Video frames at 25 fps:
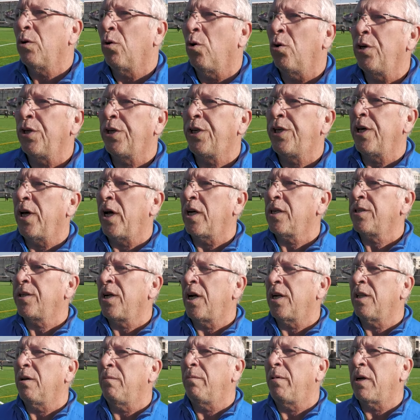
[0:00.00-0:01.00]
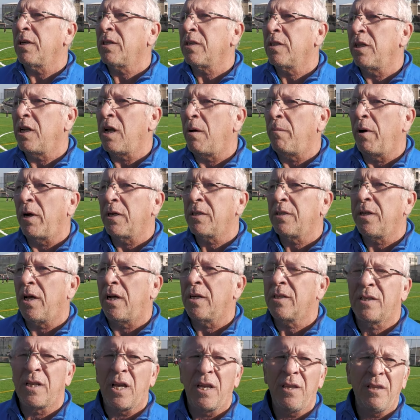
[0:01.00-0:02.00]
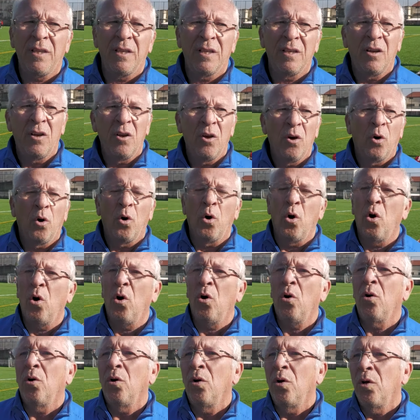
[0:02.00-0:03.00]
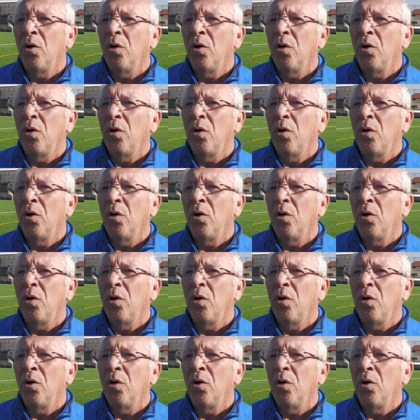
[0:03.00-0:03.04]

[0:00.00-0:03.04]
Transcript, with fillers: 12 yaşlarda başlaya başlarsan o